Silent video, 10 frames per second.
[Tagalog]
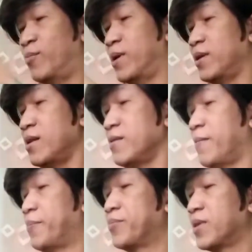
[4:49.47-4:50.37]
ano ba yan
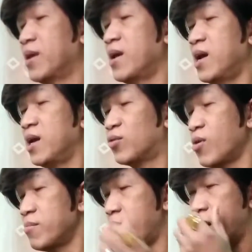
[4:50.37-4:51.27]
ito
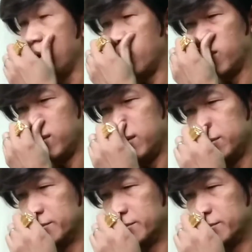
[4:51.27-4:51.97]
ang mahal oh.